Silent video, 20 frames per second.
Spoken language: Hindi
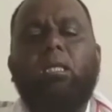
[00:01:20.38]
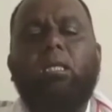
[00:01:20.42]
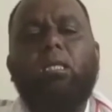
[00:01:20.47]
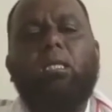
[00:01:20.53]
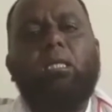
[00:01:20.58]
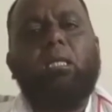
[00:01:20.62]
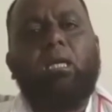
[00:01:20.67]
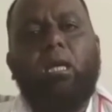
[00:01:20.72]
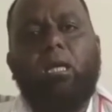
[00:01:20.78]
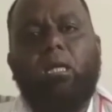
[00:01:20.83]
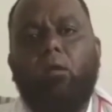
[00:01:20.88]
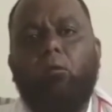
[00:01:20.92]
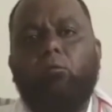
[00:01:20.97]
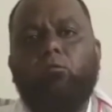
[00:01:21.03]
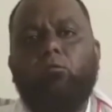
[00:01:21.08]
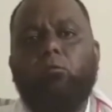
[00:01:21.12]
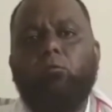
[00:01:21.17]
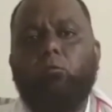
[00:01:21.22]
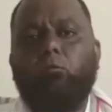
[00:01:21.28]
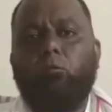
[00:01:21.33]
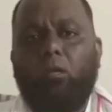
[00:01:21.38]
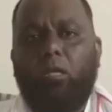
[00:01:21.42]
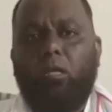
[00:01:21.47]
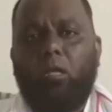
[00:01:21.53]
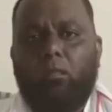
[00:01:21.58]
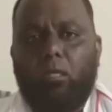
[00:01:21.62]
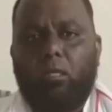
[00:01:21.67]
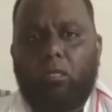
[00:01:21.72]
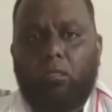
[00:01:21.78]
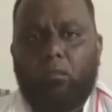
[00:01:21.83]
दिल की गहराई से
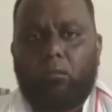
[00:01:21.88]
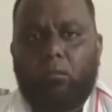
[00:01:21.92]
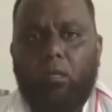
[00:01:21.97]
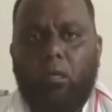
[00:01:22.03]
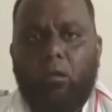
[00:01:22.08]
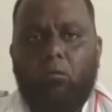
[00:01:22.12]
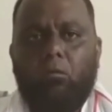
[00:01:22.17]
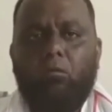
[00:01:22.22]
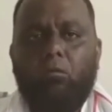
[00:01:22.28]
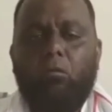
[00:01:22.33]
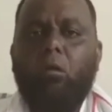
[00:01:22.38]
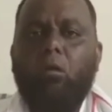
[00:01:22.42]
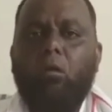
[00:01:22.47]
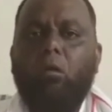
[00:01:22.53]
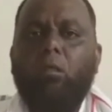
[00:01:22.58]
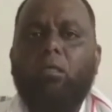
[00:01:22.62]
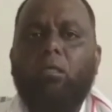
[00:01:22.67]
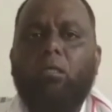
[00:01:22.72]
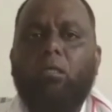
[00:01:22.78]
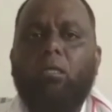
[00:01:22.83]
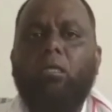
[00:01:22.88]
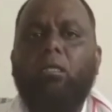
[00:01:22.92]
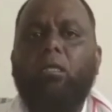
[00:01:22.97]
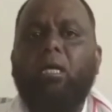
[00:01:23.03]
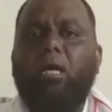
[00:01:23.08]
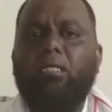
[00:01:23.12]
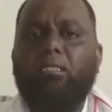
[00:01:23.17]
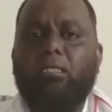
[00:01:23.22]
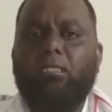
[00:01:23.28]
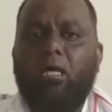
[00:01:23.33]
शुक्रिया अदा करता हूं कि
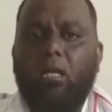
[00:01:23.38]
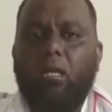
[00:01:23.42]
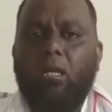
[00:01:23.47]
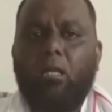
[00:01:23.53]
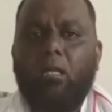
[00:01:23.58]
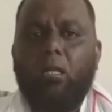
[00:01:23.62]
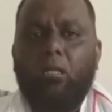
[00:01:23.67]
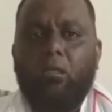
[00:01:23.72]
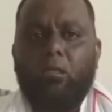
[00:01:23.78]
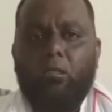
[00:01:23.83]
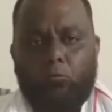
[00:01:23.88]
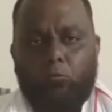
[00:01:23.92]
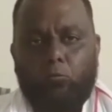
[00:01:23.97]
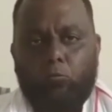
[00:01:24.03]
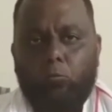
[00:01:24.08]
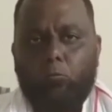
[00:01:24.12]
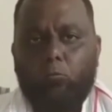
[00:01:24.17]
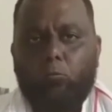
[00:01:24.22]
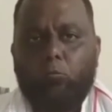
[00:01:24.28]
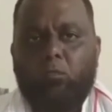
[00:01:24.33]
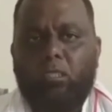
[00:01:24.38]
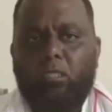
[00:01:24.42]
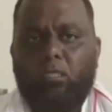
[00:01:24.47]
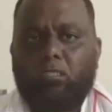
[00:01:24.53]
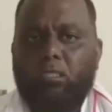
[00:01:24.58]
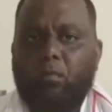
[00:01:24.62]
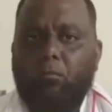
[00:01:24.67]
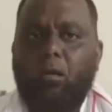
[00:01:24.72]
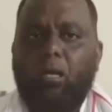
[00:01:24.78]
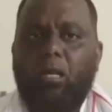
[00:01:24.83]
ढाई साल जो
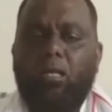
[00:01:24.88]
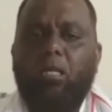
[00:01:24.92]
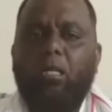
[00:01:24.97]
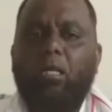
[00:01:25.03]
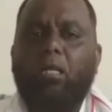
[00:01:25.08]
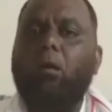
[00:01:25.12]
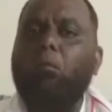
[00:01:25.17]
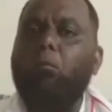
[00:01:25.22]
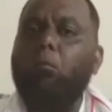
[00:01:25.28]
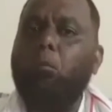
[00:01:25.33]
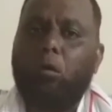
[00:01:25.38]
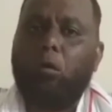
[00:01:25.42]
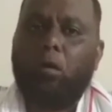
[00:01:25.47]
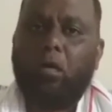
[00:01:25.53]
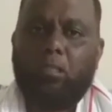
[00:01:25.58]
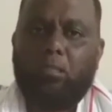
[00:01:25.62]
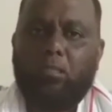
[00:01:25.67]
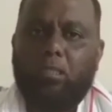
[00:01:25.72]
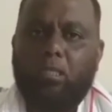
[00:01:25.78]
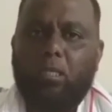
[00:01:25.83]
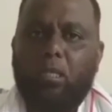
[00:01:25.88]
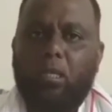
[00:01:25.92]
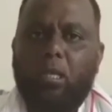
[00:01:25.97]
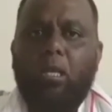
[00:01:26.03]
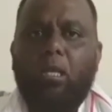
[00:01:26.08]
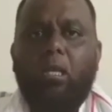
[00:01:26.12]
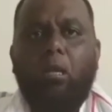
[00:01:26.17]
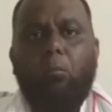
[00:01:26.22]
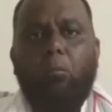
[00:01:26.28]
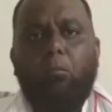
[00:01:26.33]
मुझे संभालने का मौका
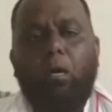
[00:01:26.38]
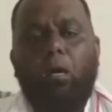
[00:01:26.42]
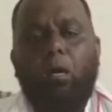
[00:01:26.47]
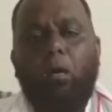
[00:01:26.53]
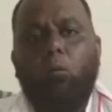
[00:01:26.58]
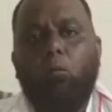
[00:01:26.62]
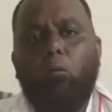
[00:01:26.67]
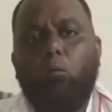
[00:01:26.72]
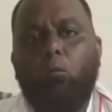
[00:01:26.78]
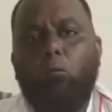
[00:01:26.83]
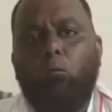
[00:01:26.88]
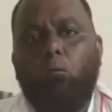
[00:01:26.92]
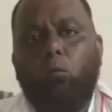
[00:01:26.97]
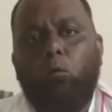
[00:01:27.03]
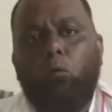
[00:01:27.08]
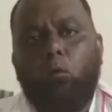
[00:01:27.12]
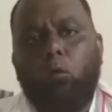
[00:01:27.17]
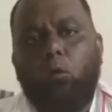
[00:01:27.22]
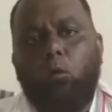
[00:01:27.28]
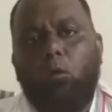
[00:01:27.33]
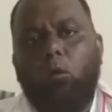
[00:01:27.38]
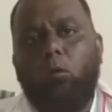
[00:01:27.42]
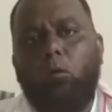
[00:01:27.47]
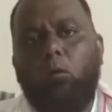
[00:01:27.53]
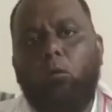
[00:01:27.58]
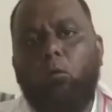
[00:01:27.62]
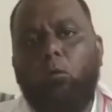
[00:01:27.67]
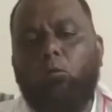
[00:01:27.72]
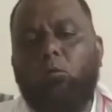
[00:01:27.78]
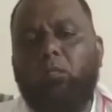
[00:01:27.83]
दिया मैं वो
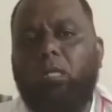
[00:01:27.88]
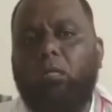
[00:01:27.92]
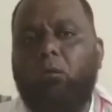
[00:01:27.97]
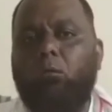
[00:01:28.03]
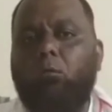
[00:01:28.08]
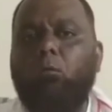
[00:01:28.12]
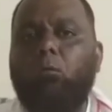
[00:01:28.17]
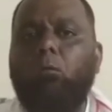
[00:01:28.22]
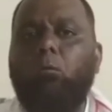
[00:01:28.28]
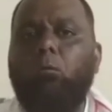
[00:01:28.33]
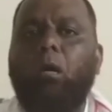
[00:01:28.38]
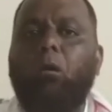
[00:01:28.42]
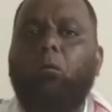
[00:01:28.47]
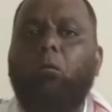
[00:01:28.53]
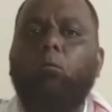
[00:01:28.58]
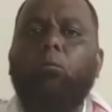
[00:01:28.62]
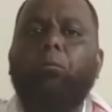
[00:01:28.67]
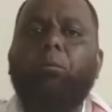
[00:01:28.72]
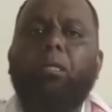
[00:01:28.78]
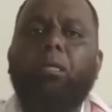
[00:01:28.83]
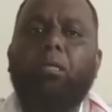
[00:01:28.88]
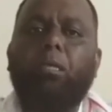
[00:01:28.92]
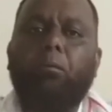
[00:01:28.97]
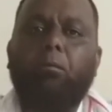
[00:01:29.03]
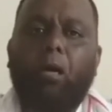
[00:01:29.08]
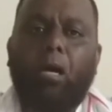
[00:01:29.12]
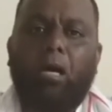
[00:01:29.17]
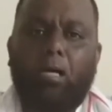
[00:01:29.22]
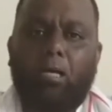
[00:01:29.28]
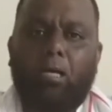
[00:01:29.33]
अहदे को
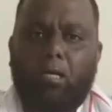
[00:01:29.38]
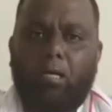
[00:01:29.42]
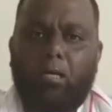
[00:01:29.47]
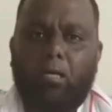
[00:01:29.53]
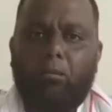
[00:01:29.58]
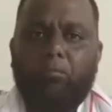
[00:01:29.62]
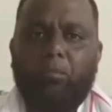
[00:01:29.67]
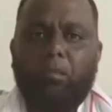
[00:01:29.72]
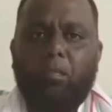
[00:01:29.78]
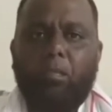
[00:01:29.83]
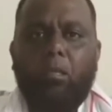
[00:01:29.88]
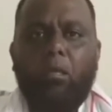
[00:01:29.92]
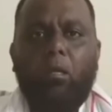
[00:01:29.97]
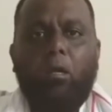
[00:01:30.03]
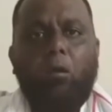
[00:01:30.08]
बखूबी निभा कर